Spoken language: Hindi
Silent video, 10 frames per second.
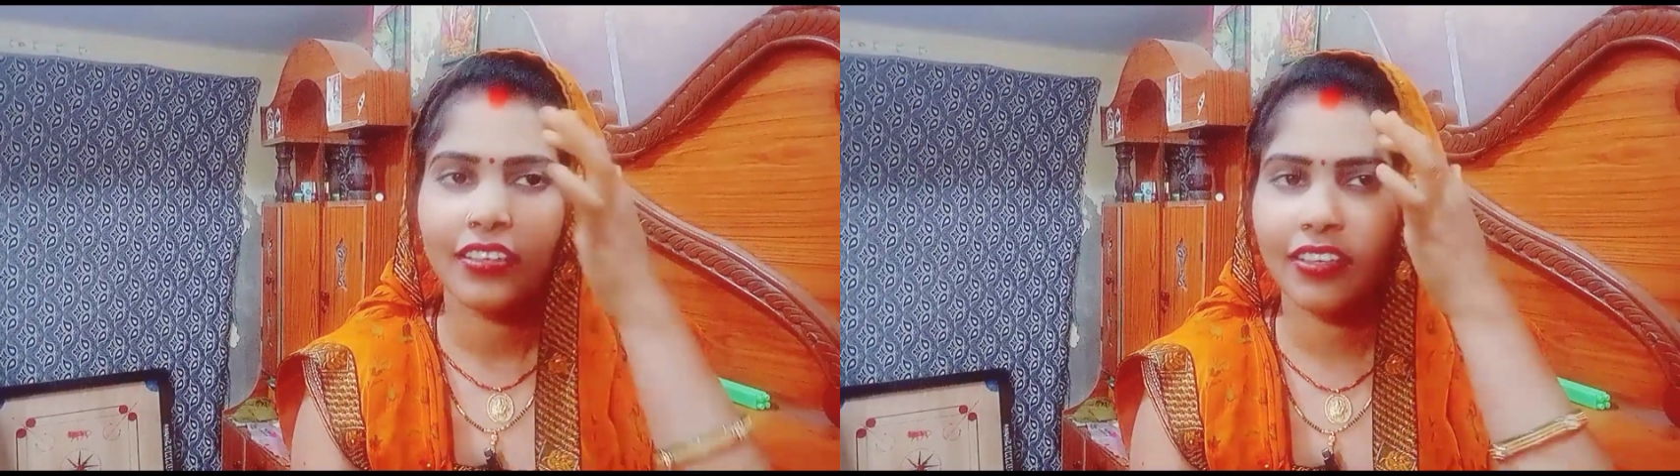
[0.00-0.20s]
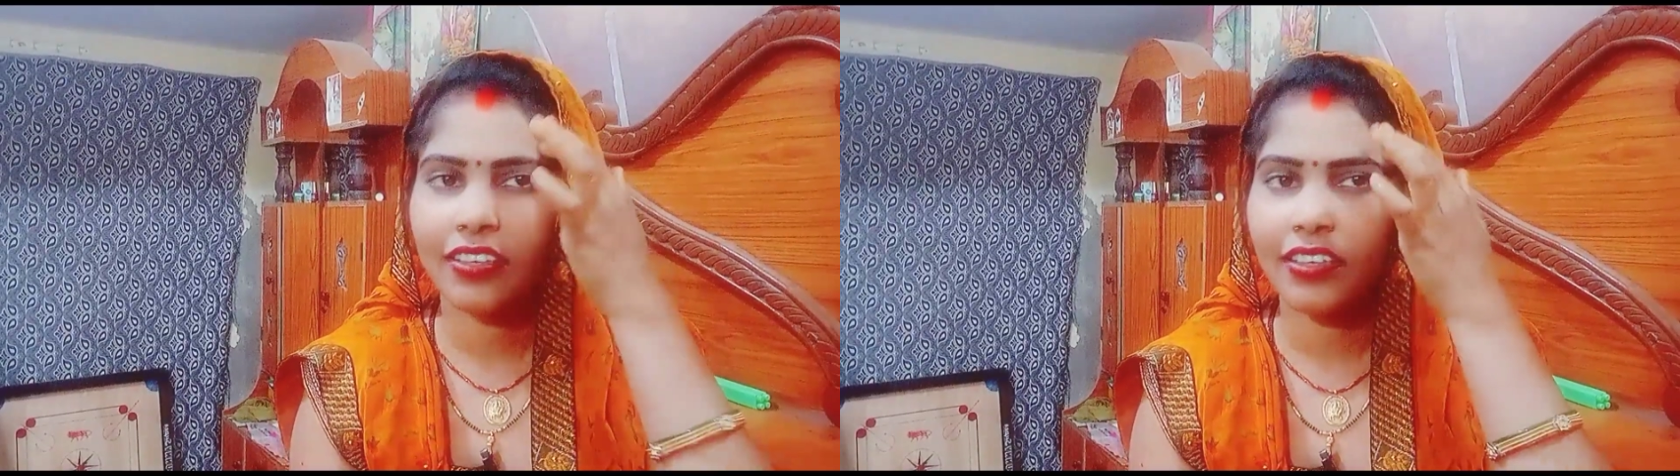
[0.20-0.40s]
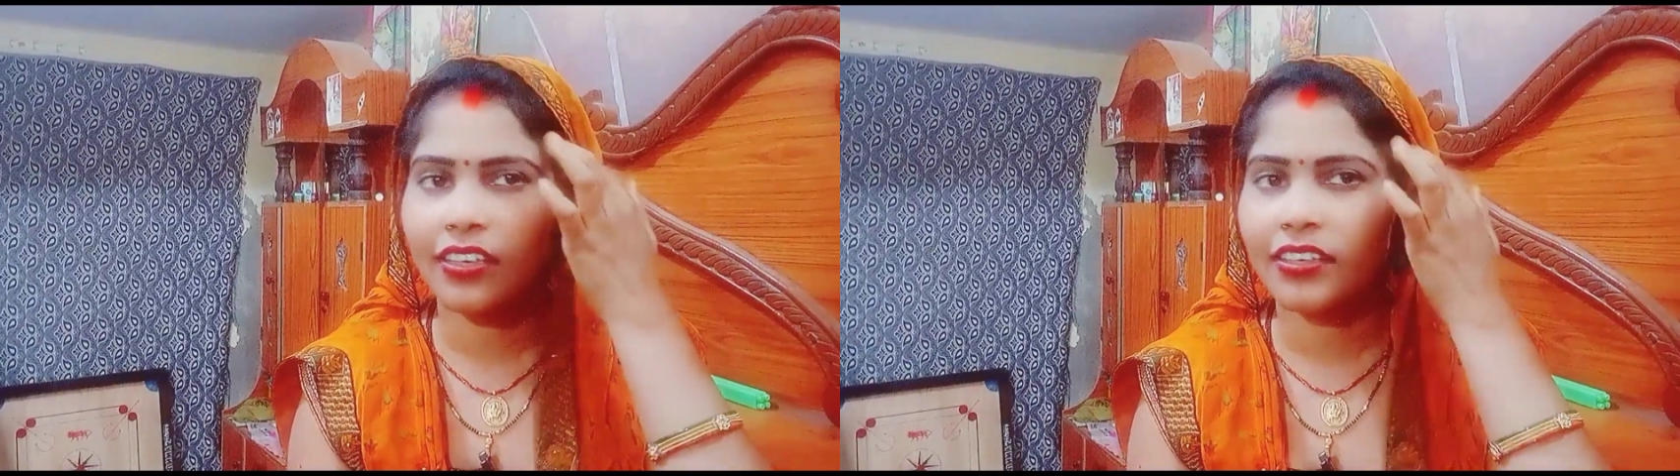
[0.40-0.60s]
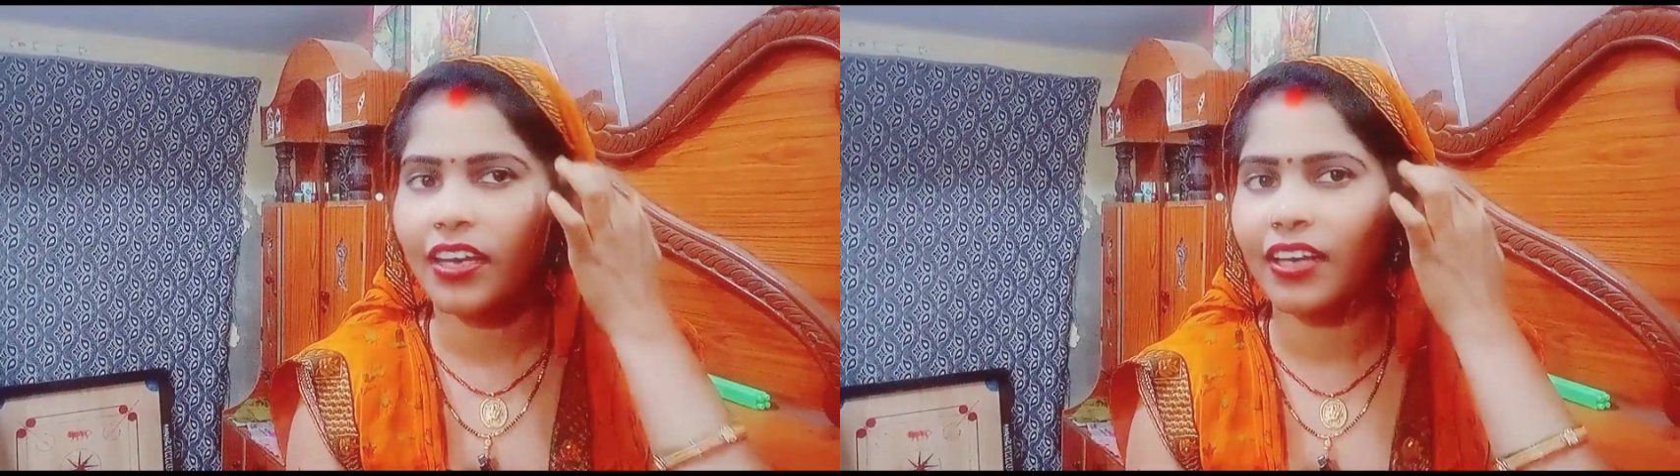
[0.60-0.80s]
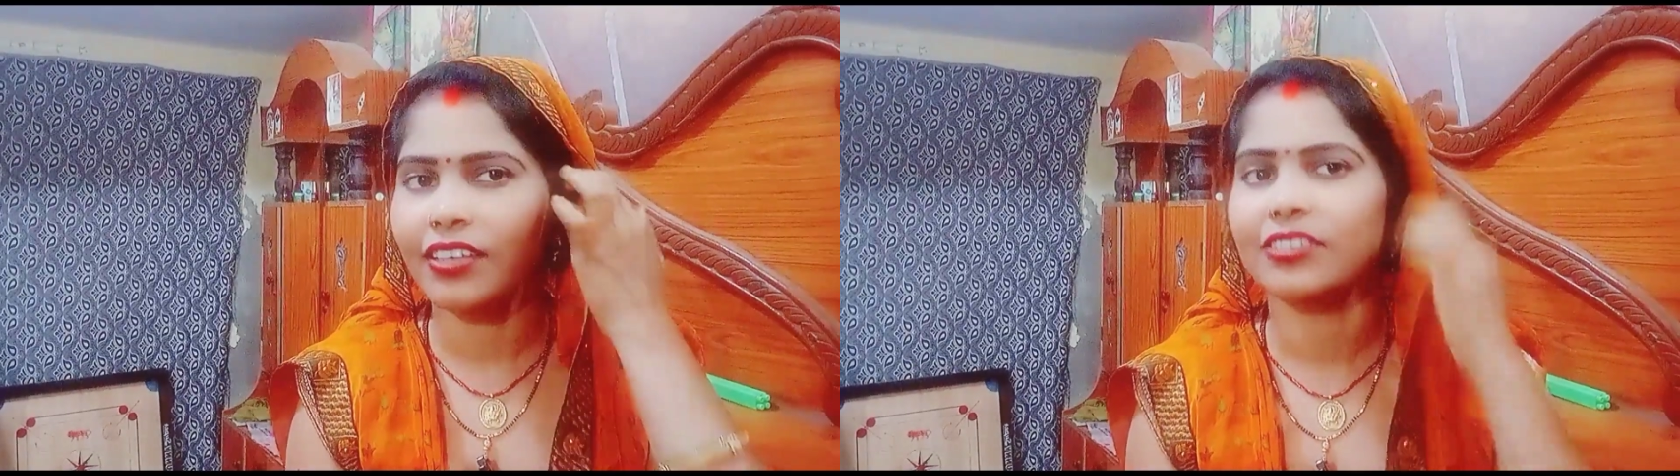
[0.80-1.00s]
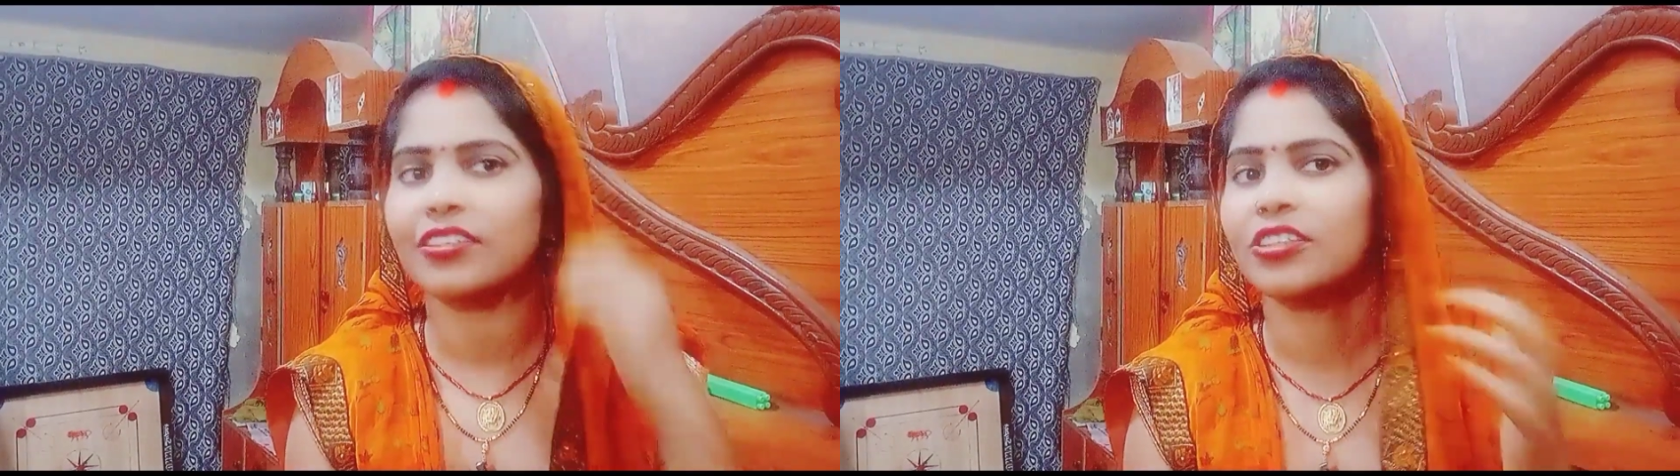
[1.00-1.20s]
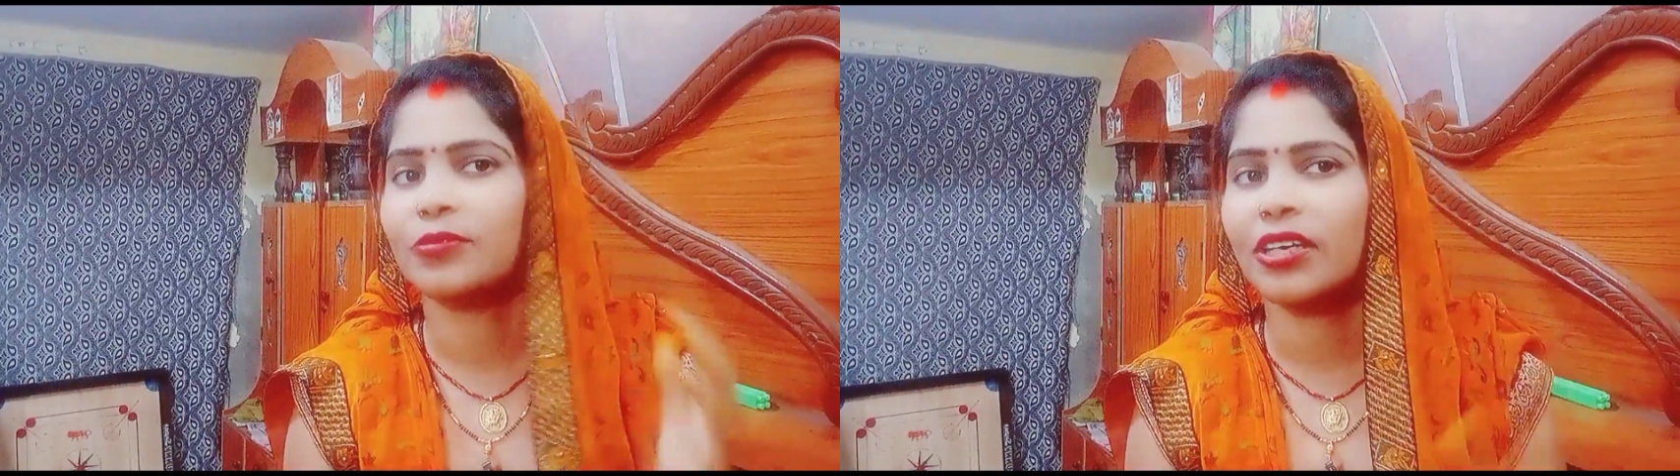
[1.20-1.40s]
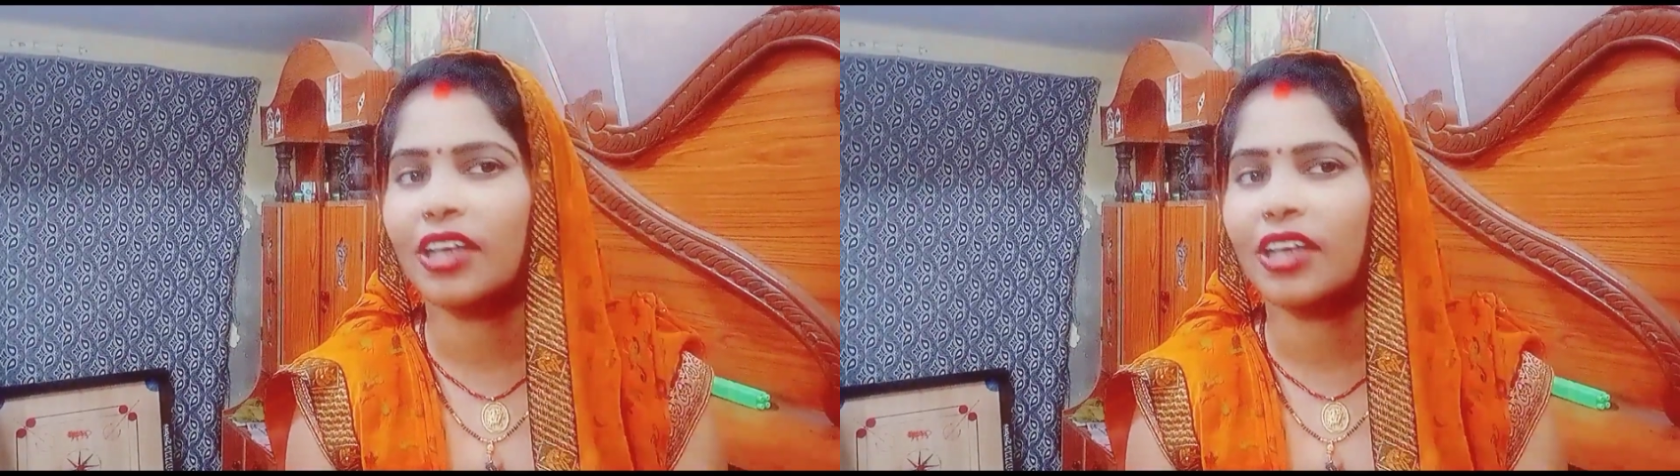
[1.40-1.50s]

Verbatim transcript: कि रियल क्या है कि सच में